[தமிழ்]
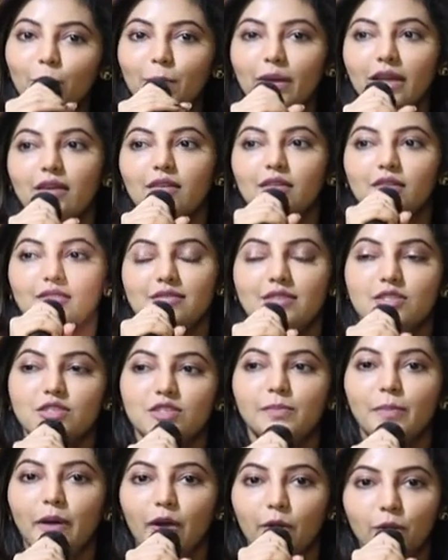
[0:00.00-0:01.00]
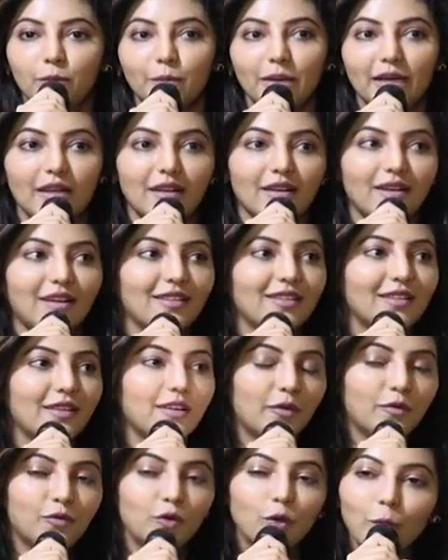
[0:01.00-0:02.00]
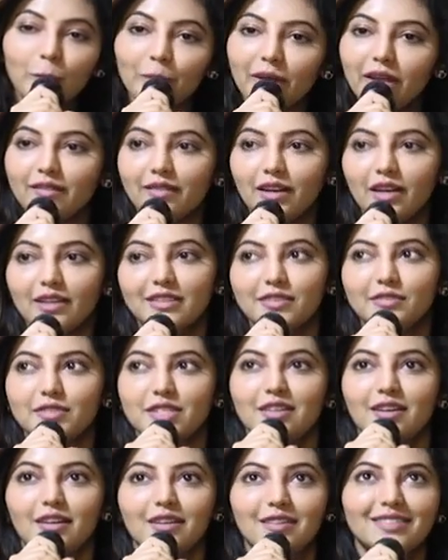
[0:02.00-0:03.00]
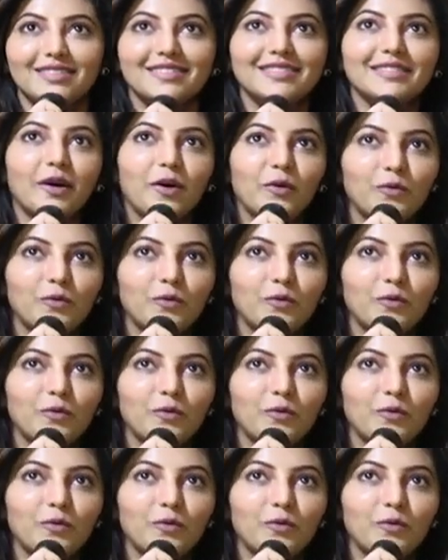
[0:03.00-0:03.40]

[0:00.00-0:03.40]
பேர் வச்சு படம் பண்ணியிருக்காரு அவ்வளோ பேரை வளர்த்து விட்டுருக்காரு